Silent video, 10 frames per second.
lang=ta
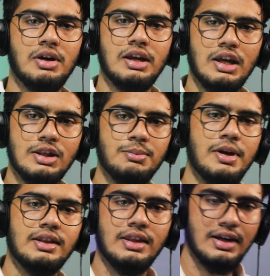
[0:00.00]
நமக்கு
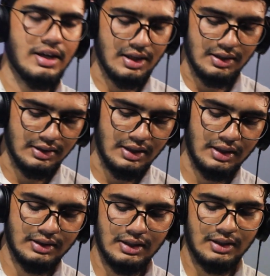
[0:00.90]
எதுவுமே தெரியாது அந்த
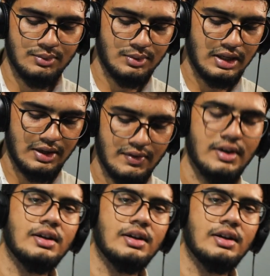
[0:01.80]
இடத்துல ஓகேவா